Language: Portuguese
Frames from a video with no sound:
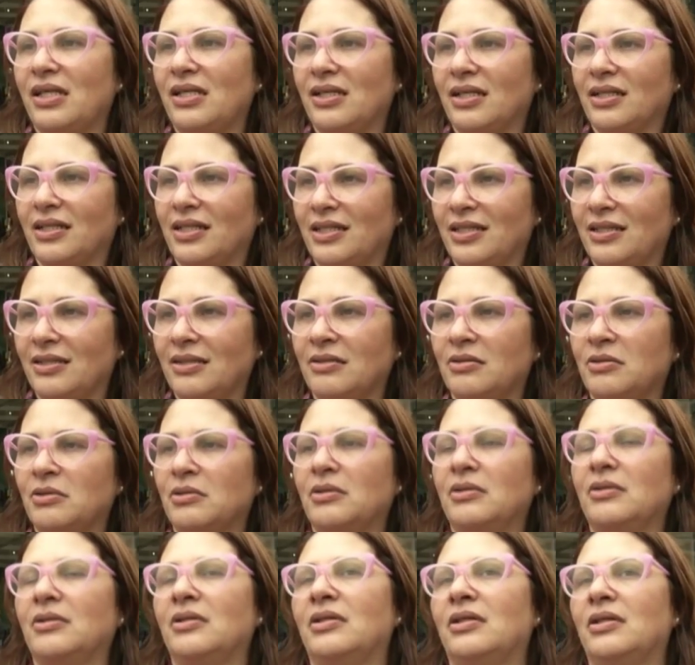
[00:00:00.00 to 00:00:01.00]
aqui do,
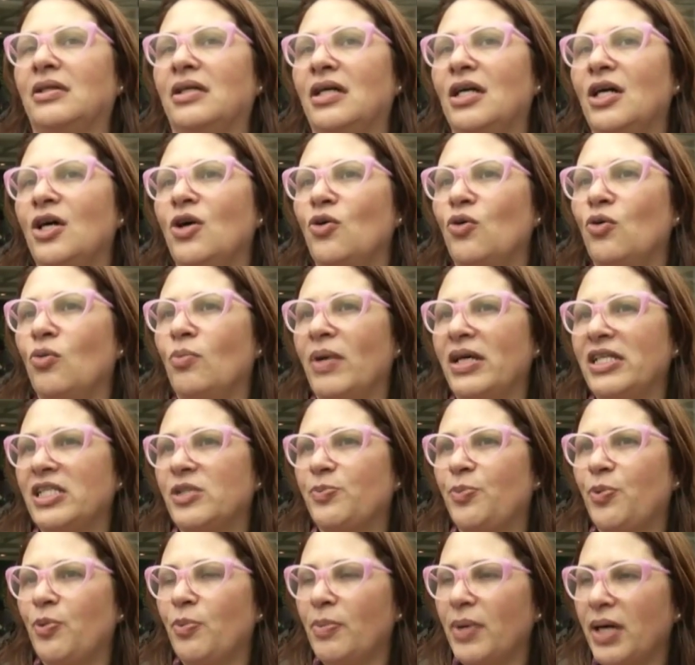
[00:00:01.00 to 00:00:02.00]
uh, uma
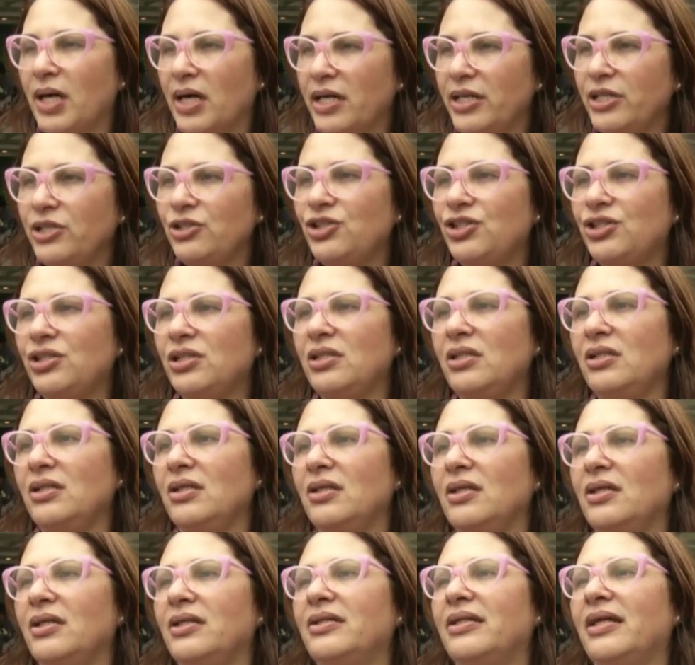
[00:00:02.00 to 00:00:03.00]
espumante
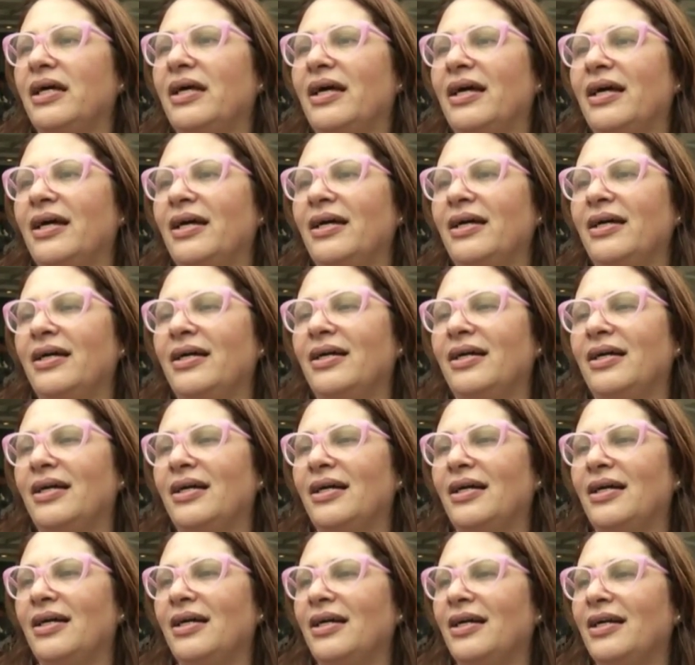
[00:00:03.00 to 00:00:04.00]
né,
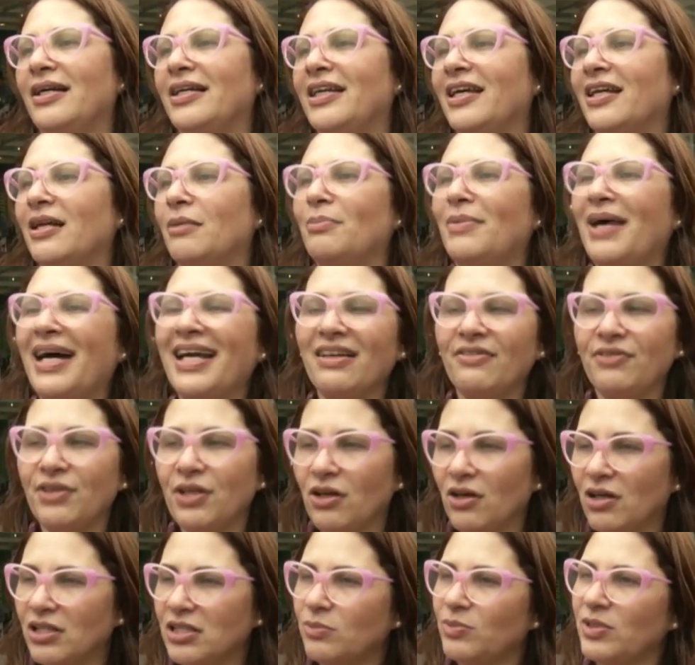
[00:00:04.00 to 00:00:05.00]
uh, que era
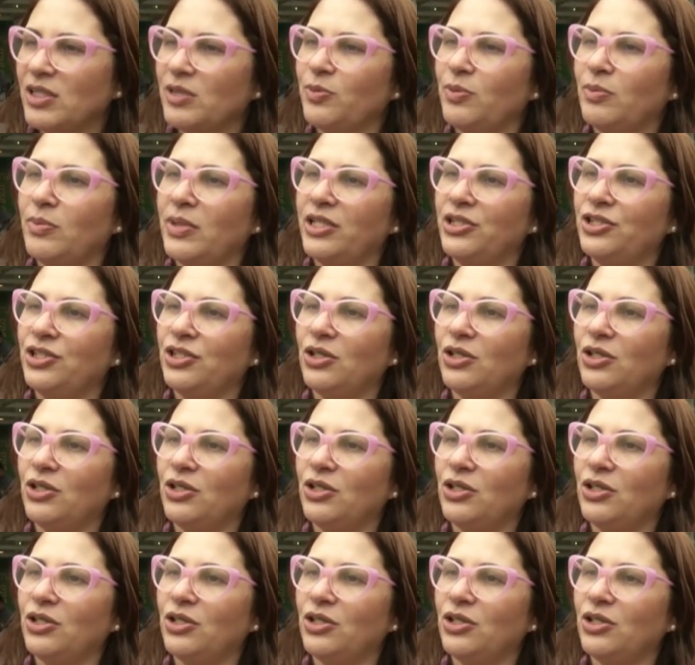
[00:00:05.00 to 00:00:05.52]
maravilhosa, uma espumante